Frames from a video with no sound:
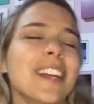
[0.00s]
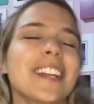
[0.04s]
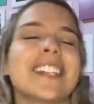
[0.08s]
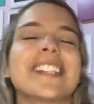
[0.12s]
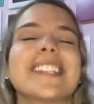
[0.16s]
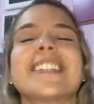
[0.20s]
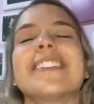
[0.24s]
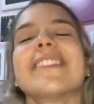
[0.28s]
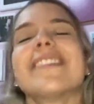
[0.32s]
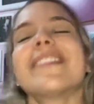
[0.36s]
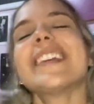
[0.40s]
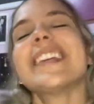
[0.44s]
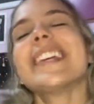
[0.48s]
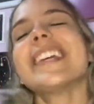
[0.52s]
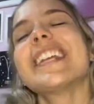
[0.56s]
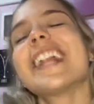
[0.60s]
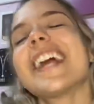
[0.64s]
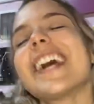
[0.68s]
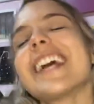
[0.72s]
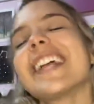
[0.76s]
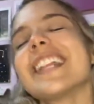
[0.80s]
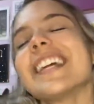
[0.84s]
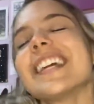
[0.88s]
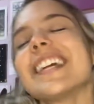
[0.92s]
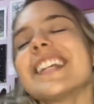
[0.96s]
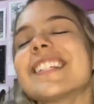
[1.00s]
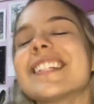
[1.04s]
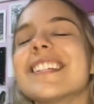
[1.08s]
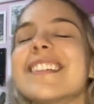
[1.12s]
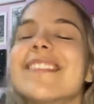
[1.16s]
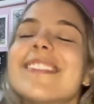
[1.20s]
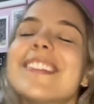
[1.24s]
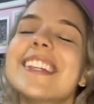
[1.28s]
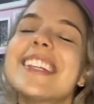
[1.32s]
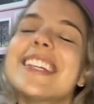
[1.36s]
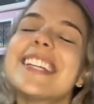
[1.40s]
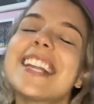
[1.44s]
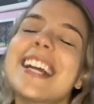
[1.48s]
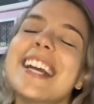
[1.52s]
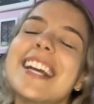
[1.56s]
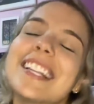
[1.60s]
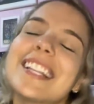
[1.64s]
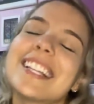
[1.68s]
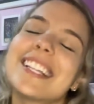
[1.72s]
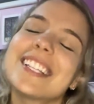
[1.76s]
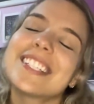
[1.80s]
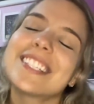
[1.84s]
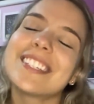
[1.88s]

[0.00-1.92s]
De virada, de virada,